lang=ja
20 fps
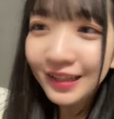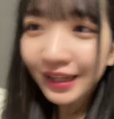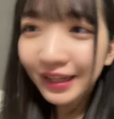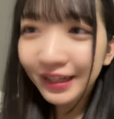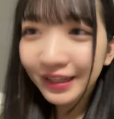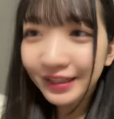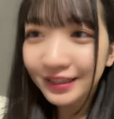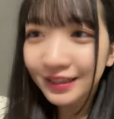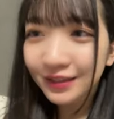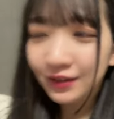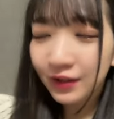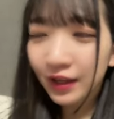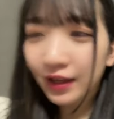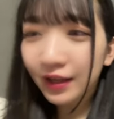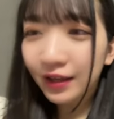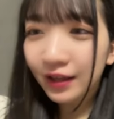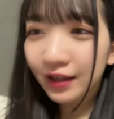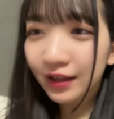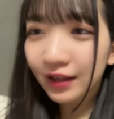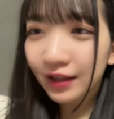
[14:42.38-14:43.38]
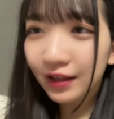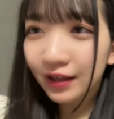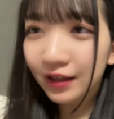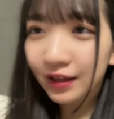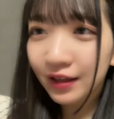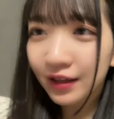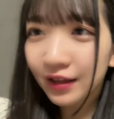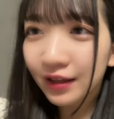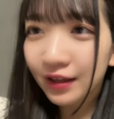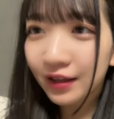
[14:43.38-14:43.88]
なんかす
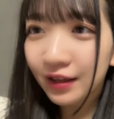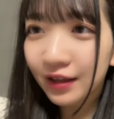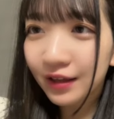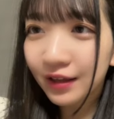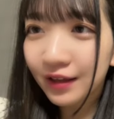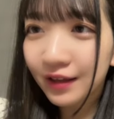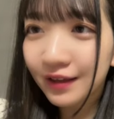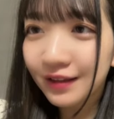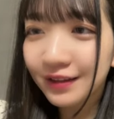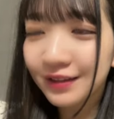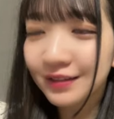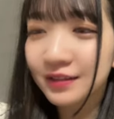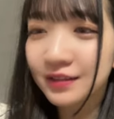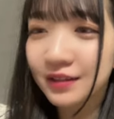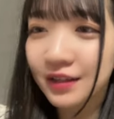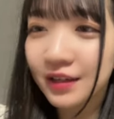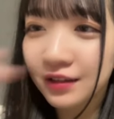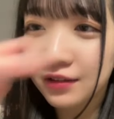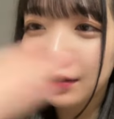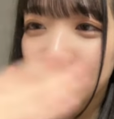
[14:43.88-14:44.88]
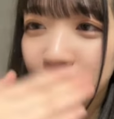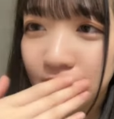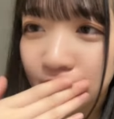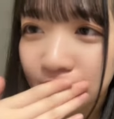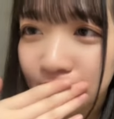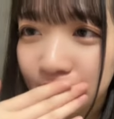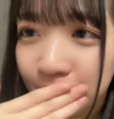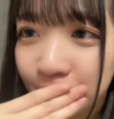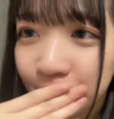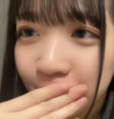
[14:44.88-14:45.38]
げえすげえとか言っ
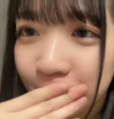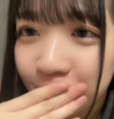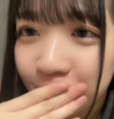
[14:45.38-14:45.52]
ちゃった